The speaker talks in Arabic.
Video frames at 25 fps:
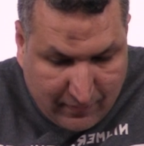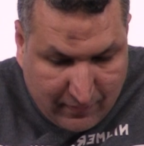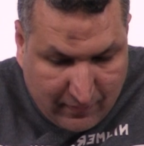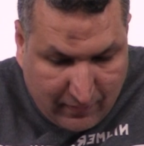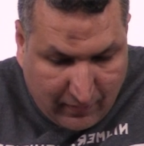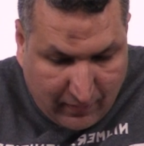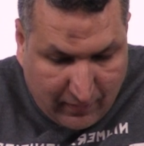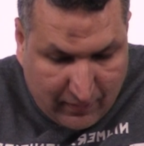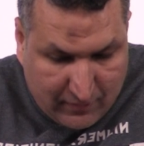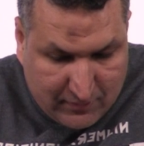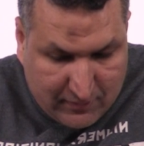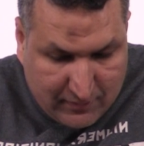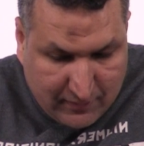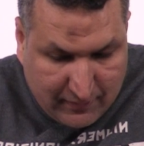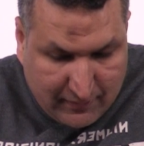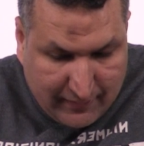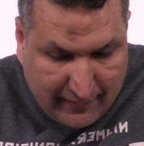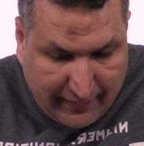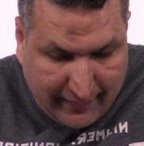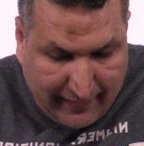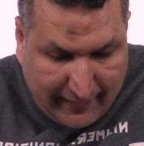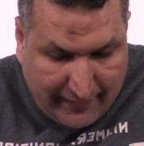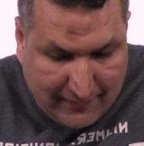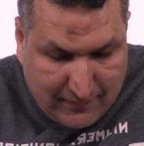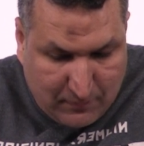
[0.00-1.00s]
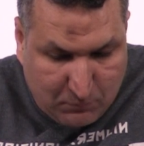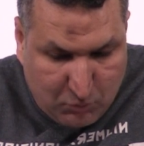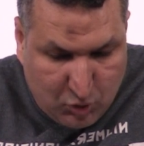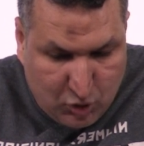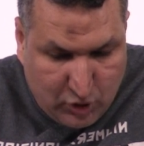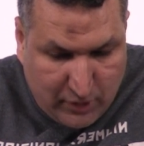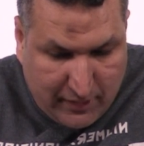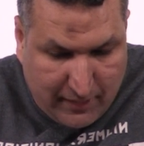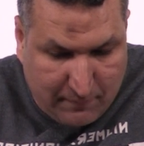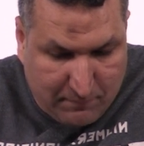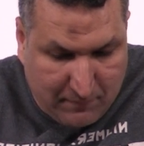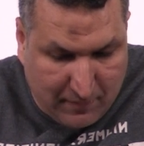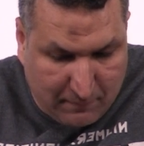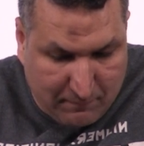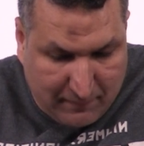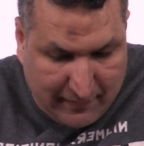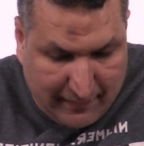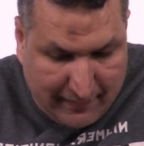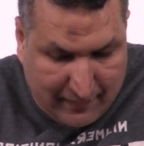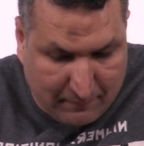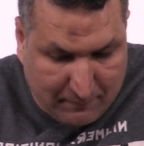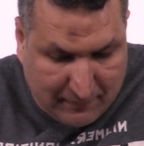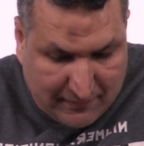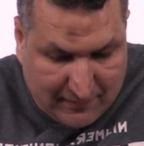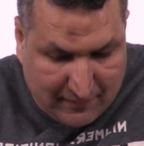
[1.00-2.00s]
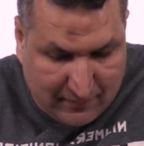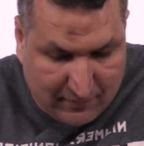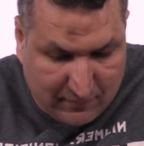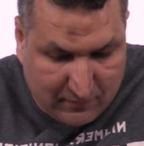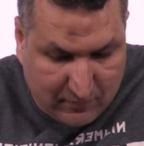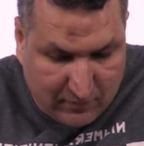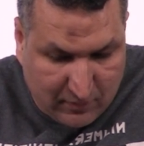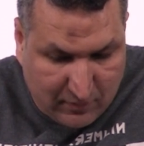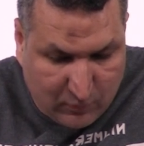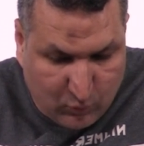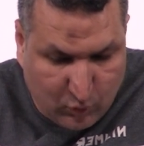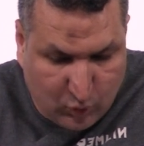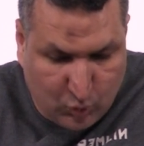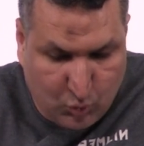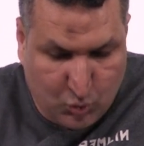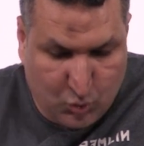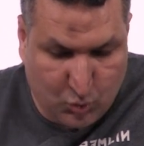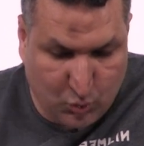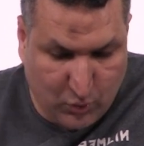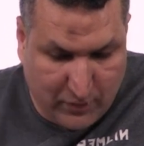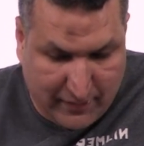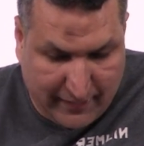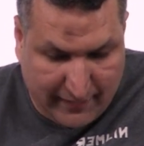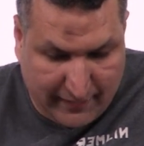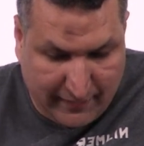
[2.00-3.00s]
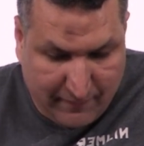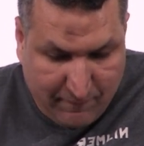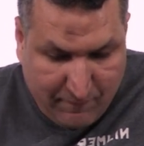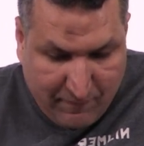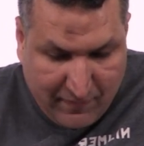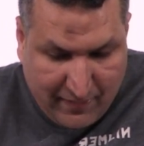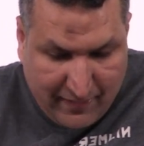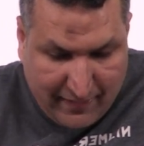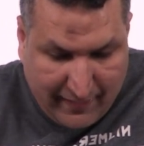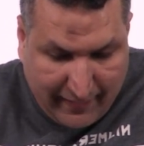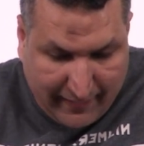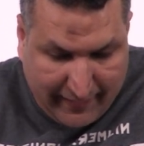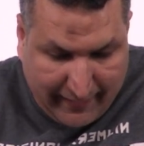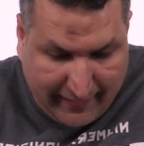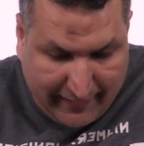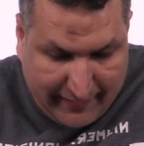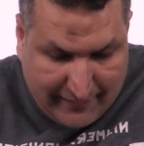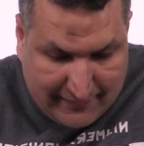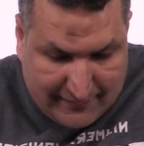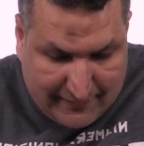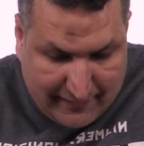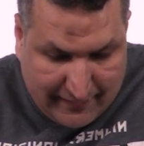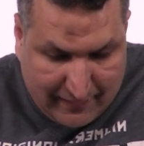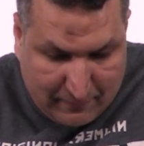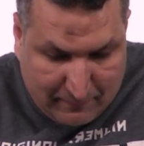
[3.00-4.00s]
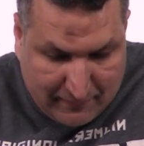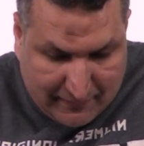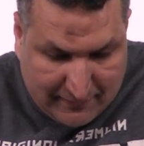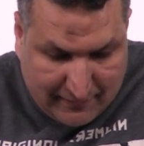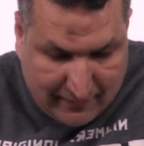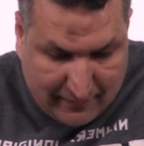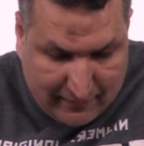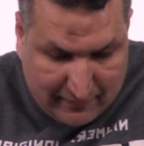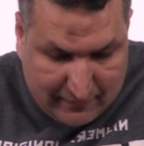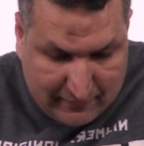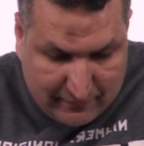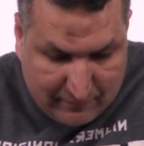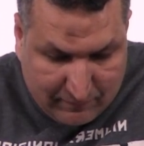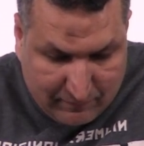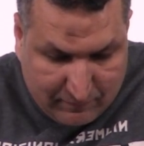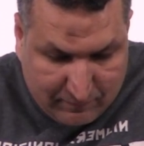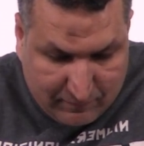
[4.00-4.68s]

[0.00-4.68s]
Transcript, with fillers: خلاص انا عايز الميوزك يبدا من هنا مثلا وادوس اوكي انا عايز هنا مثلا